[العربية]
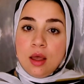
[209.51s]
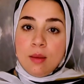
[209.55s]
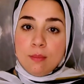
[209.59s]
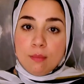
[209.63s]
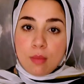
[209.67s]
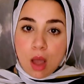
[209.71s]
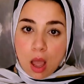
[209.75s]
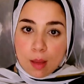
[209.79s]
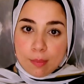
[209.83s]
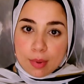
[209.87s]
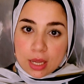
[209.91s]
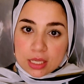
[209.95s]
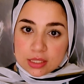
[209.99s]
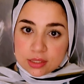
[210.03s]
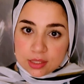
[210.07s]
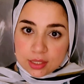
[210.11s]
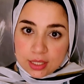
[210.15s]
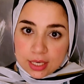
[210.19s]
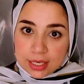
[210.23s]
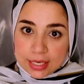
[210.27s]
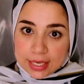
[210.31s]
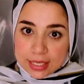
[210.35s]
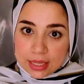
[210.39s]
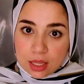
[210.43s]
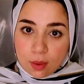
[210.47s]
مع
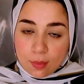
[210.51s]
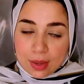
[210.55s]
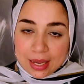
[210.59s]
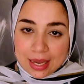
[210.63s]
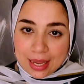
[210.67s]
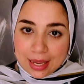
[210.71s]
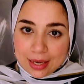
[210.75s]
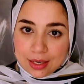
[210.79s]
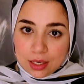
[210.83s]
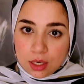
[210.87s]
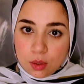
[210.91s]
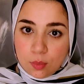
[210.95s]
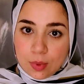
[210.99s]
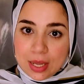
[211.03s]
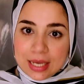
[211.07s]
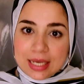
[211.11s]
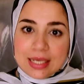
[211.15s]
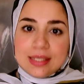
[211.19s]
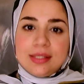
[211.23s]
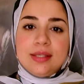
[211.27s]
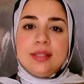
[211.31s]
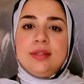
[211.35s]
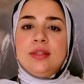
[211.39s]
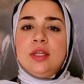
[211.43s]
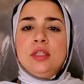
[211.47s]
بعضنا كده وجها لوجه
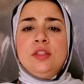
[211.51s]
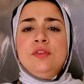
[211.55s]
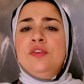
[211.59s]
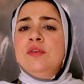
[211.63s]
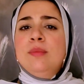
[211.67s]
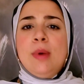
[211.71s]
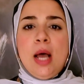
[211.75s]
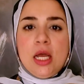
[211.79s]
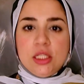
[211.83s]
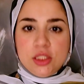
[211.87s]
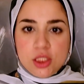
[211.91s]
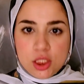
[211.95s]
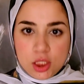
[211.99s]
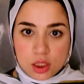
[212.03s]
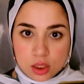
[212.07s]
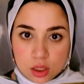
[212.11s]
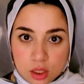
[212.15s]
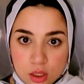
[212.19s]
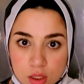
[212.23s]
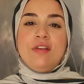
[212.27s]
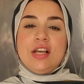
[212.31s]
ستات في بعضينا